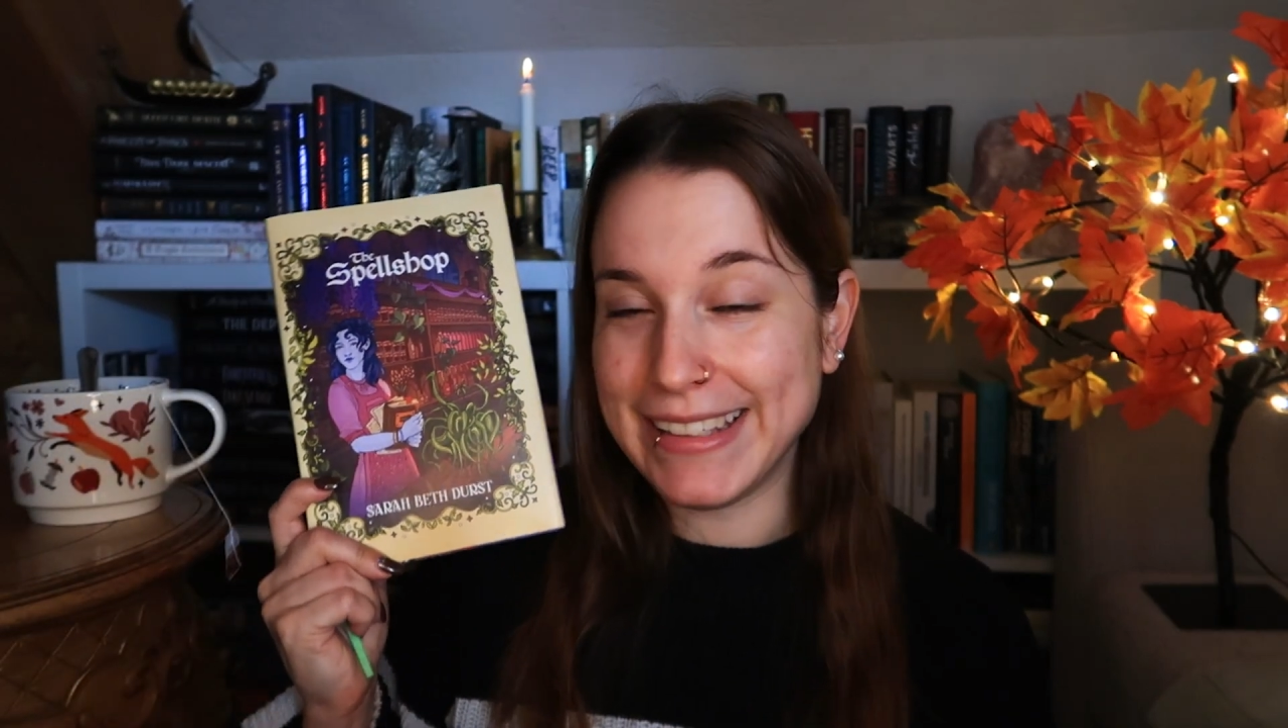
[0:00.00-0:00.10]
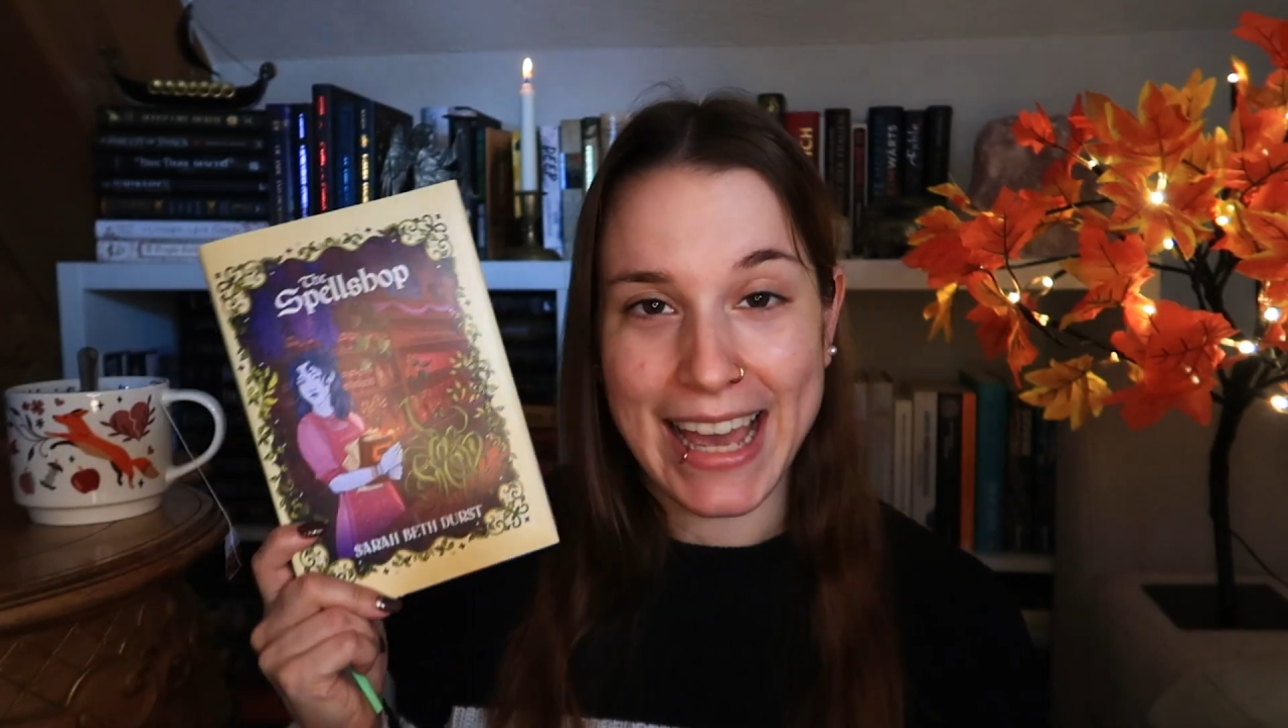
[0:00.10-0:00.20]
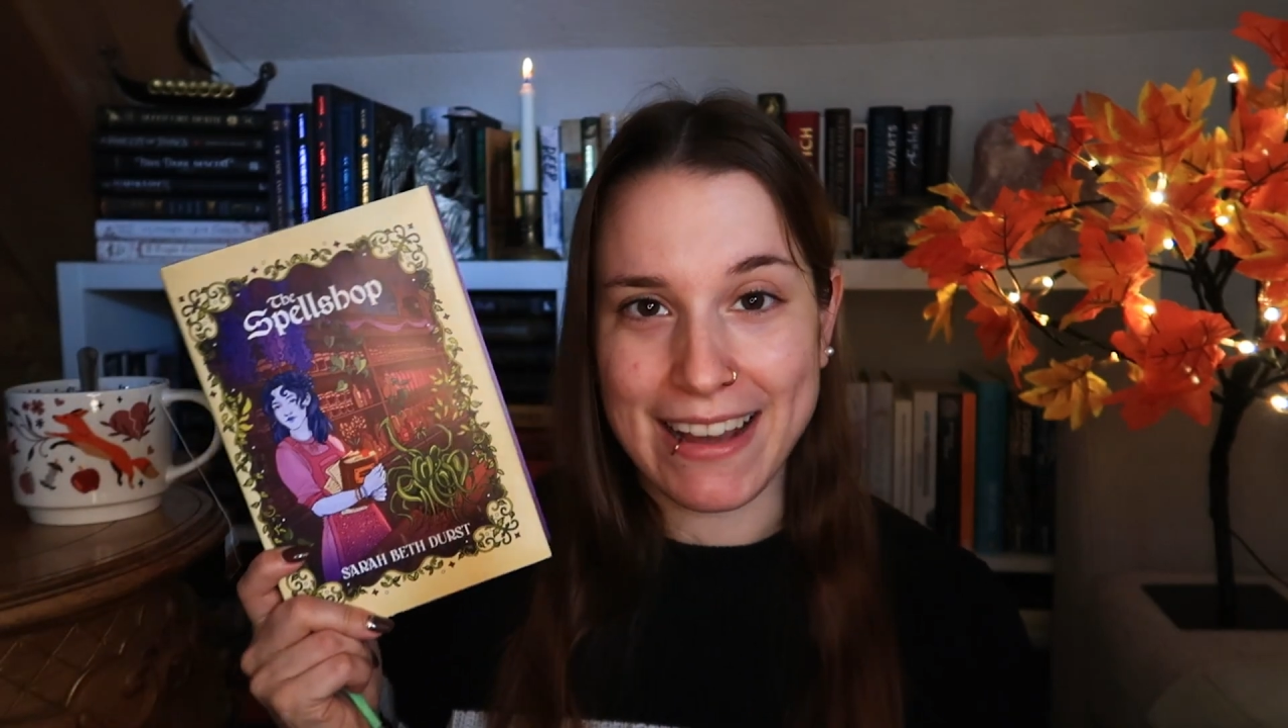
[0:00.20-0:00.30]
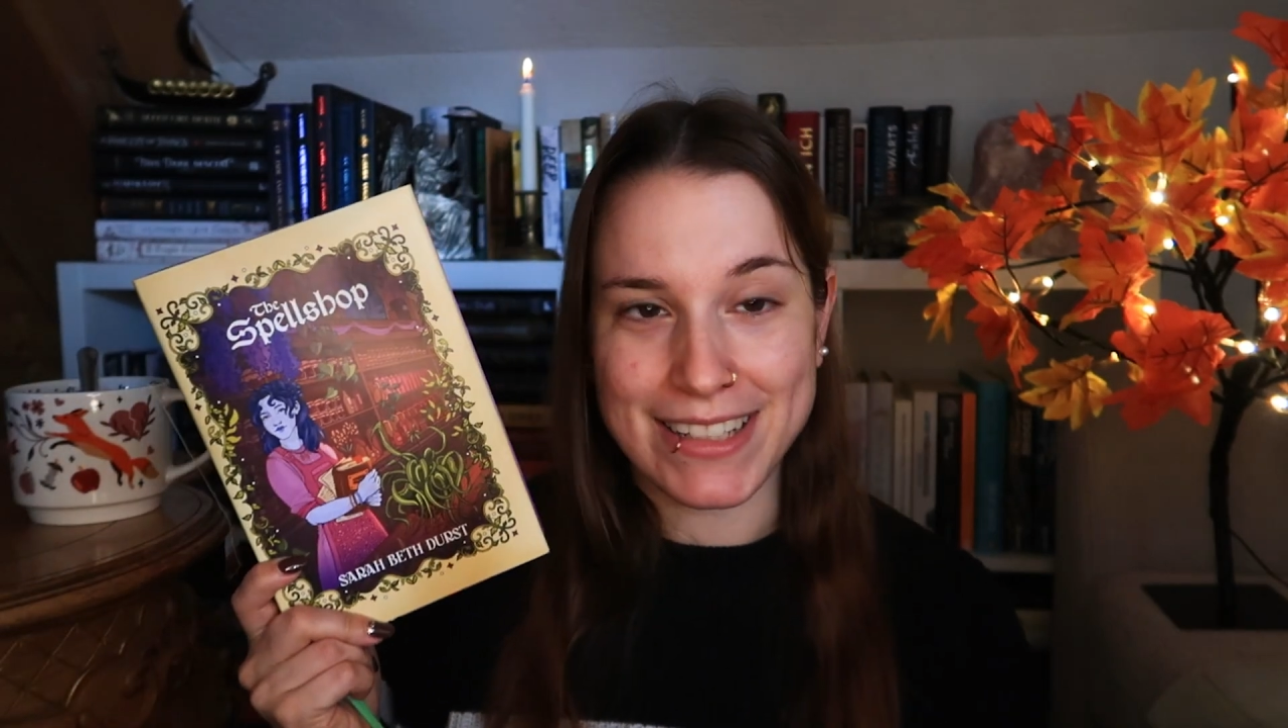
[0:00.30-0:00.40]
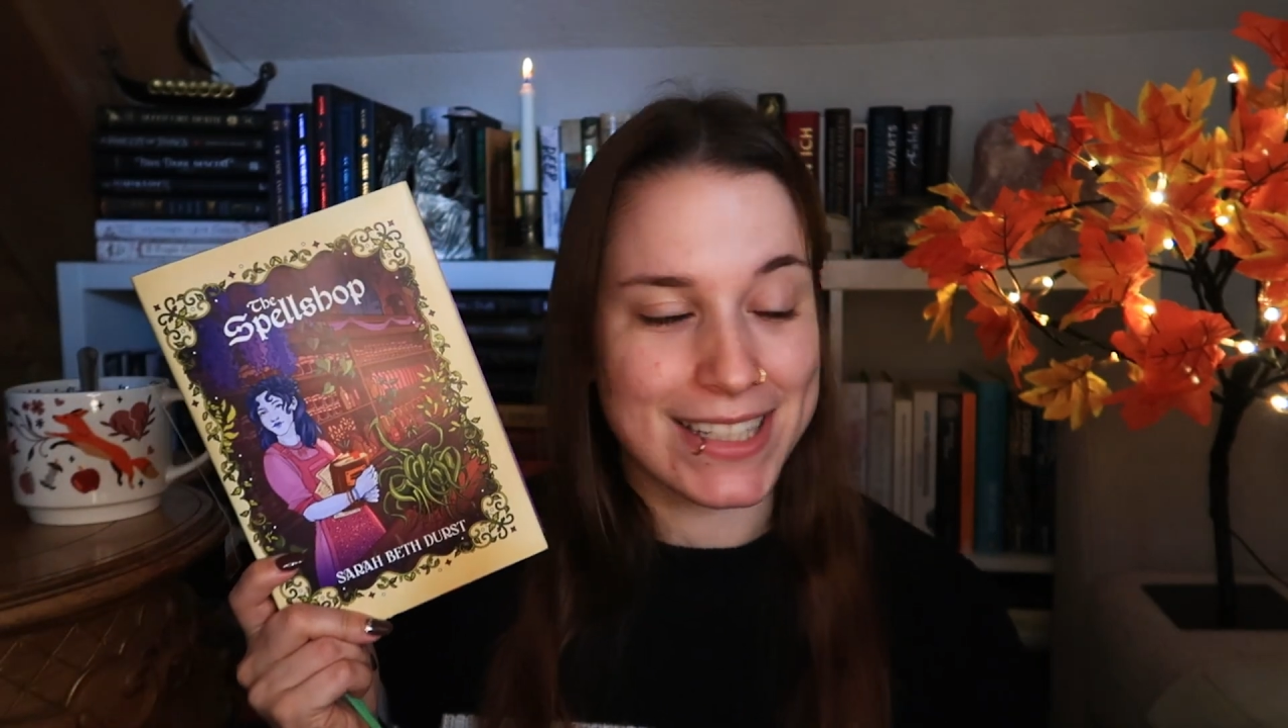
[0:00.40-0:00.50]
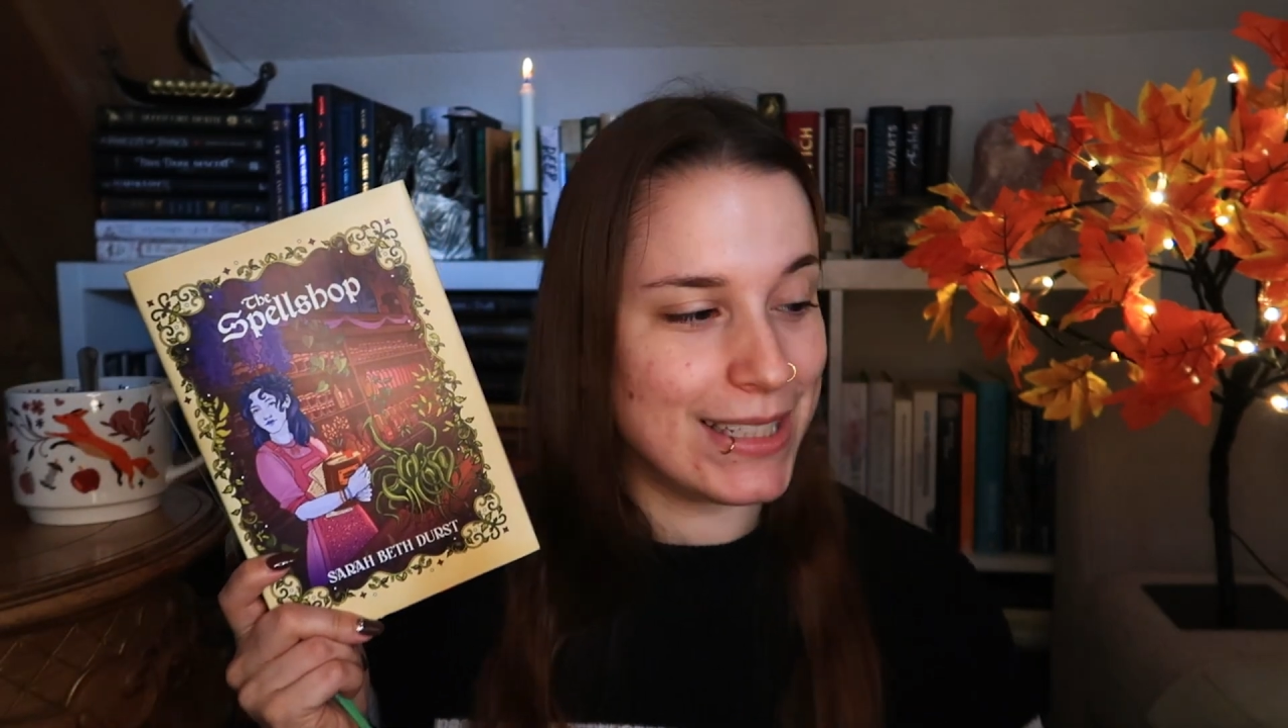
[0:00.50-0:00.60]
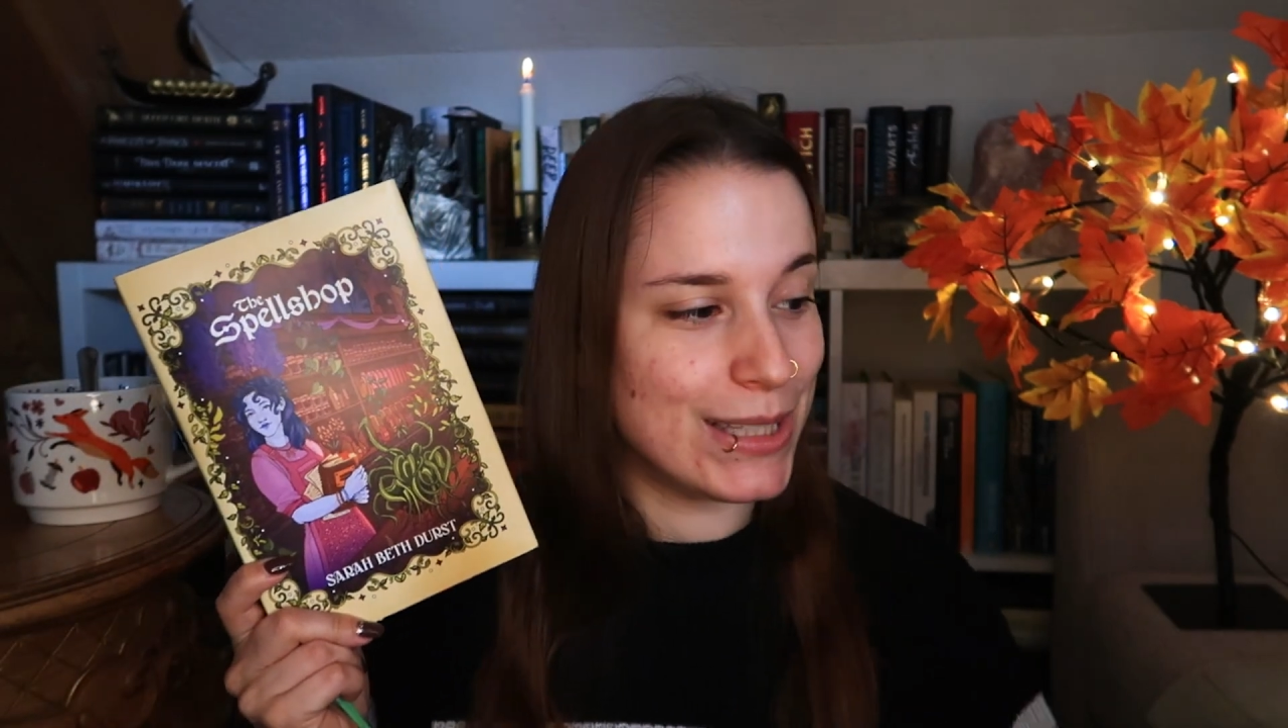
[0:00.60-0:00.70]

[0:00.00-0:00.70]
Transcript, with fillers: ja, das